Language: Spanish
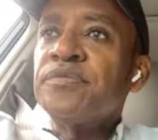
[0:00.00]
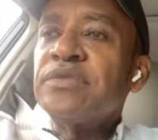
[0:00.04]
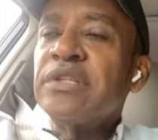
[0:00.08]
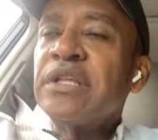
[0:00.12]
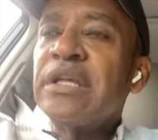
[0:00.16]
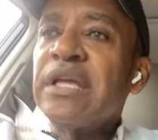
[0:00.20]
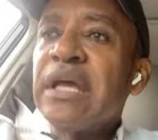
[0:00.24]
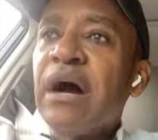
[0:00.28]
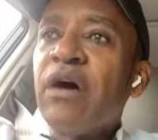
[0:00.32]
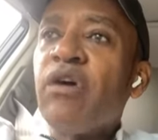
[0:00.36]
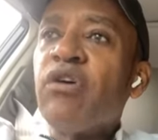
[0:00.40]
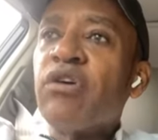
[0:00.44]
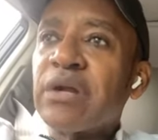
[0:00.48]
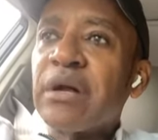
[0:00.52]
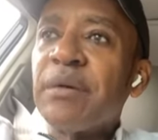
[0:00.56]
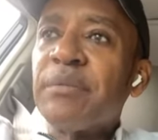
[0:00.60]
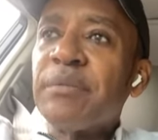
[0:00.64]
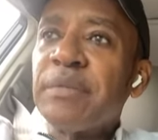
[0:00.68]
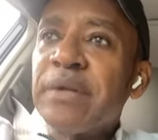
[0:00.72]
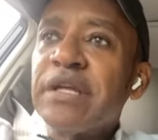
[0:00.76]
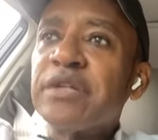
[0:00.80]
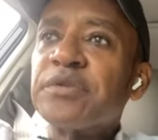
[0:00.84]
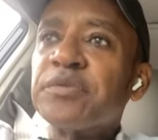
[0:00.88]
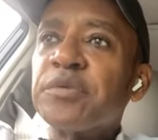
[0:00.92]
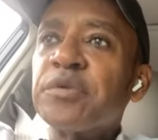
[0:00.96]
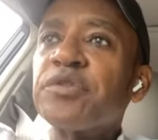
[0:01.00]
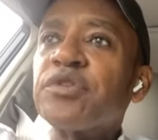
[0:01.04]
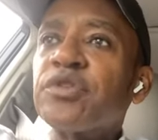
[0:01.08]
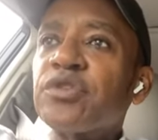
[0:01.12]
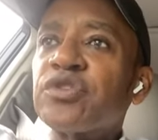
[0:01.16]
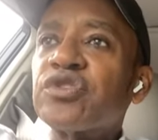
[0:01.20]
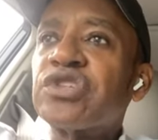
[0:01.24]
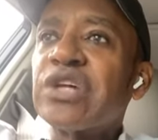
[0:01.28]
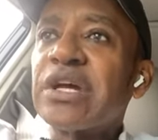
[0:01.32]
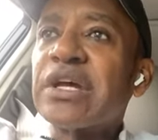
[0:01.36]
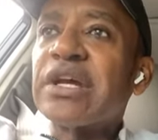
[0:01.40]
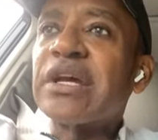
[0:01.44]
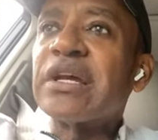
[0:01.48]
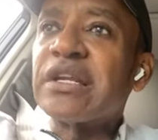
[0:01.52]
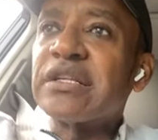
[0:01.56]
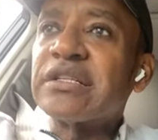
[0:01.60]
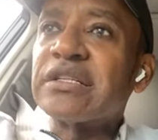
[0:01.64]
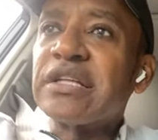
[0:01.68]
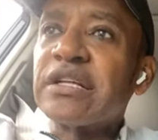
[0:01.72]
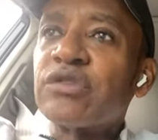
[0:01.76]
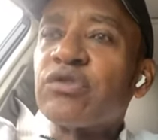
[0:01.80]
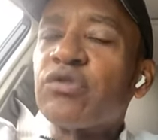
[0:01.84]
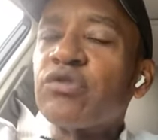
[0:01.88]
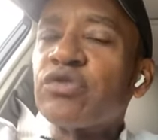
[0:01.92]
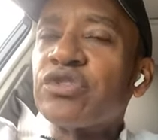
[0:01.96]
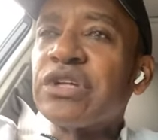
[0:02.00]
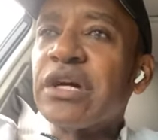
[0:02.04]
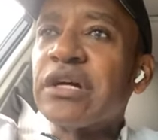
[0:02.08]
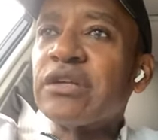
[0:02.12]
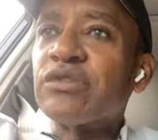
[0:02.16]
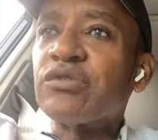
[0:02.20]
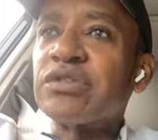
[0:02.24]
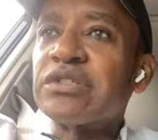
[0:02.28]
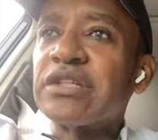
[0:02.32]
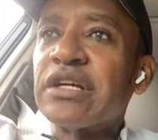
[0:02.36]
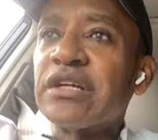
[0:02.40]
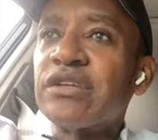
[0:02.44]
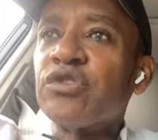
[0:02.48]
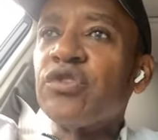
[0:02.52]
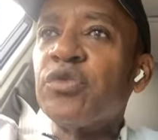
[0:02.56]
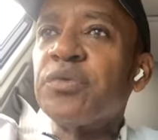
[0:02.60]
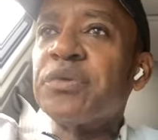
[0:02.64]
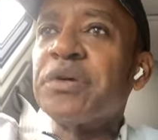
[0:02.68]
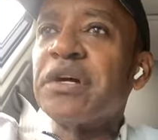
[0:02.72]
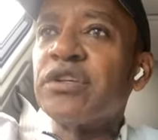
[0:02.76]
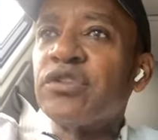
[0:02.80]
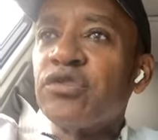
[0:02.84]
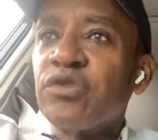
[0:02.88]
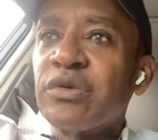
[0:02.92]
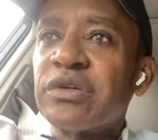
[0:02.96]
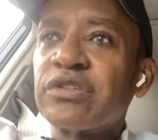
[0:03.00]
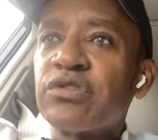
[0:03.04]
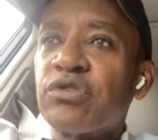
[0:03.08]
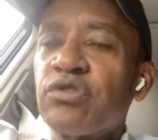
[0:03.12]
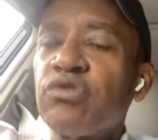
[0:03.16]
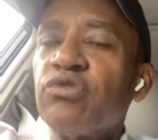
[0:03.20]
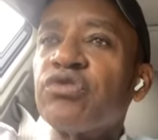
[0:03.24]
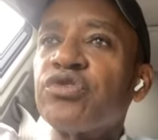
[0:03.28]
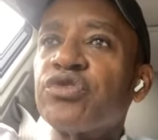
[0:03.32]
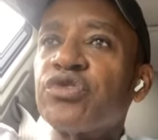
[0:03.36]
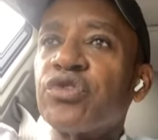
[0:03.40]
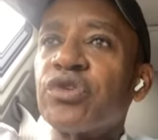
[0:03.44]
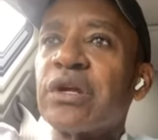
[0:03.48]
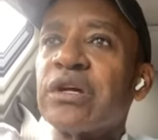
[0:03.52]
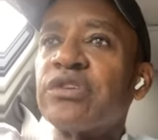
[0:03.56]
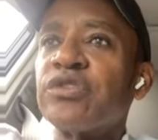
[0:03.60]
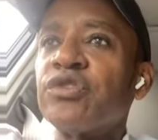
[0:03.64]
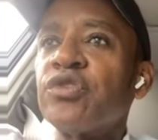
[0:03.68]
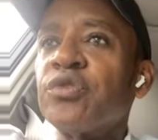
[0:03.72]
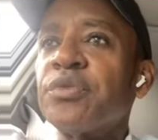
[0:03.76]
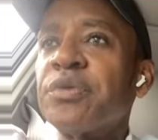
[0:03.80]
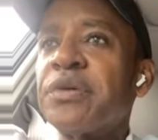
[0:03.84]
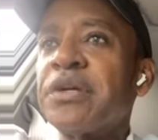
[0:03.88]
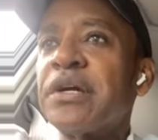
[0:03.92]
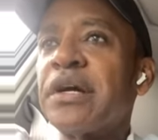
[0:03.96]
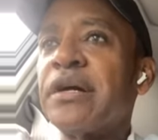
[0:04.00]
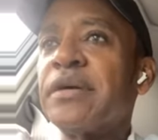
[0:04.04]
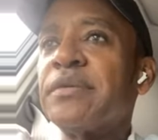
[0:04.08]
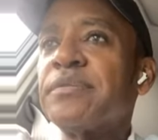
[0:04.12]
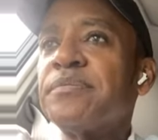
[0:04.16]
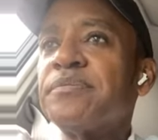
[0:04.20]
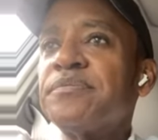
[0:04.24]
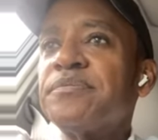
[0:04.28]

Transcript: Y ahora mismo yo sé que le está escuchando esa lluvia, yo escucho la lluvia.